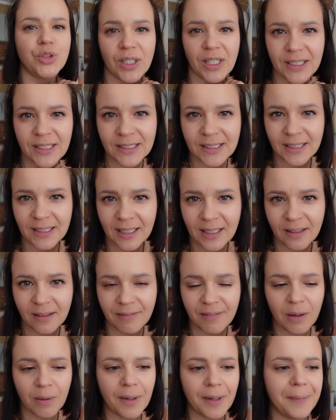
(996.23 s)
Wczoraj nic nie
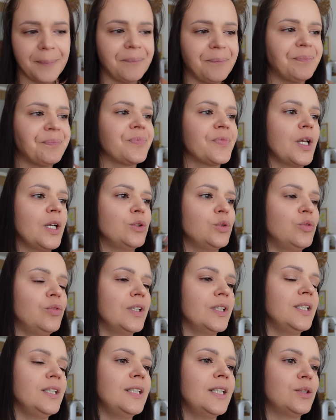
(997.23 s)
nagrywałam z
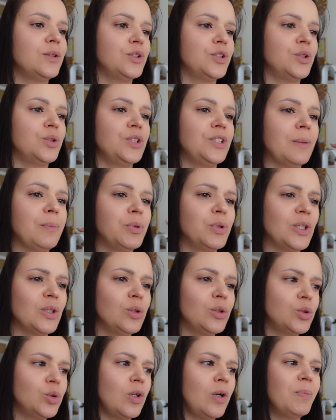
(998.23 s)
uwagi na to, że Tosia poszła
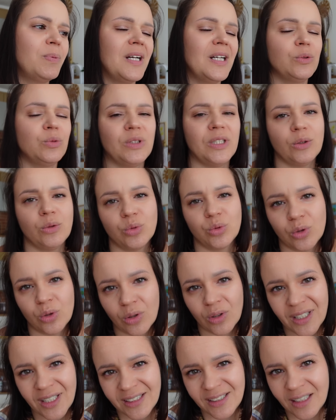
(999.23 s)
do żłobka. Tutaj
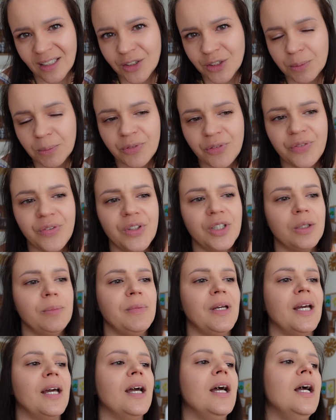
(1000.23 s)
dużo ogarnialiśmy w
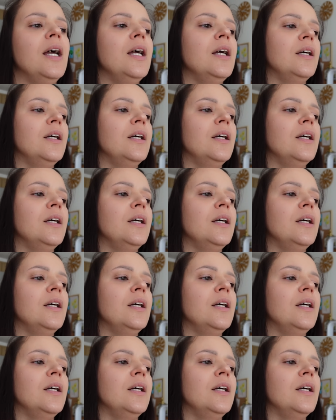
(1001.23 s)
firmie.